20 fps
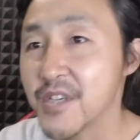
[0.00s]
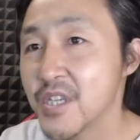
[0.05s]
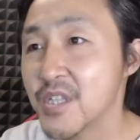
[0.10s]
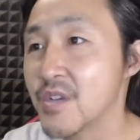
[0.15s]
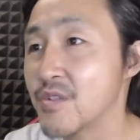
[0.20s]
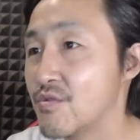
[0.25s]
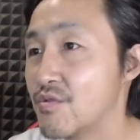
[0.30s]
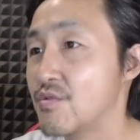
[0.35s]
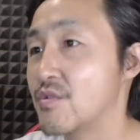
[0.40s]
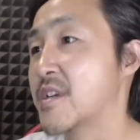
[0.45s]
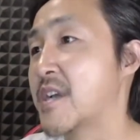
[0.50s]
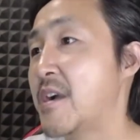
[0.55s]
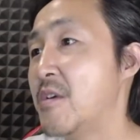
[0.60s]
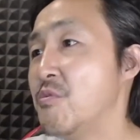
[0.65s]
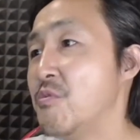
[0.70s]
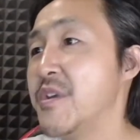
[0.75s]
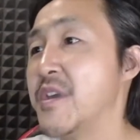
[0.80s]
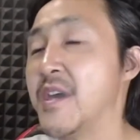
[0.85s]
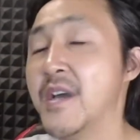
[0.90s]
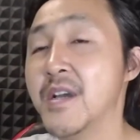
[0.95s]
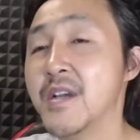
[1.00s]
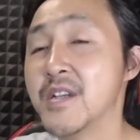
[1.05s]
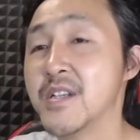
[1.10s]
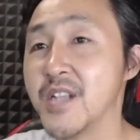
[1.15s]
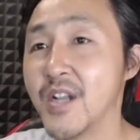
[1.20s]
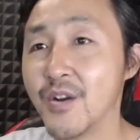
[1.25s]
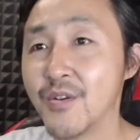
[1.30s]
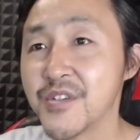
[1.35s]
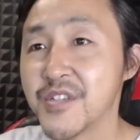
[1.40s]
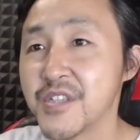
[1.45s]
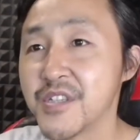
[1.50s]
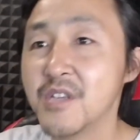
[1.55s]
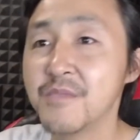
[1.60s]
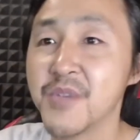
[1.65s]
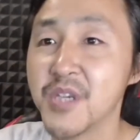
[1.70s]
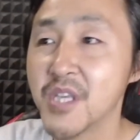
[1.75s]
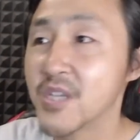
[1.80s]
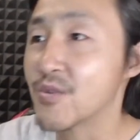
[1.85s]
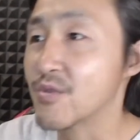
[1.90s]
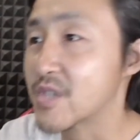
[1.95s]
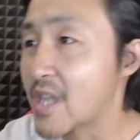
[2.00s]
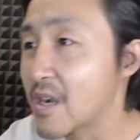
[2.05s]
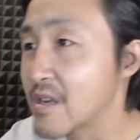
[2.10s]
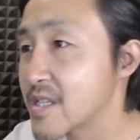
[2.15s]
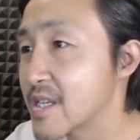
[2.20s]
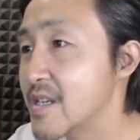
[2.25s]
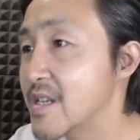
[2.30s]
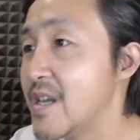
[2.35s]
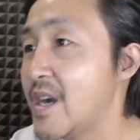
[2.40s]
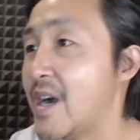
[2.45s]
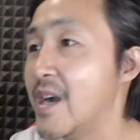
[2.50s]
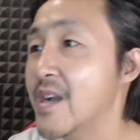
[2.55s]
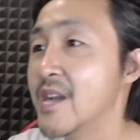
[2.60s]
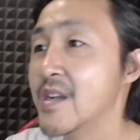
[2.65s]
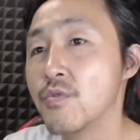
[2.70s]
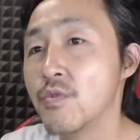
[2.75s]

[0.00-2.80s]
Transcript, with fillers: 心的去开会，然后习近平呢就当真了。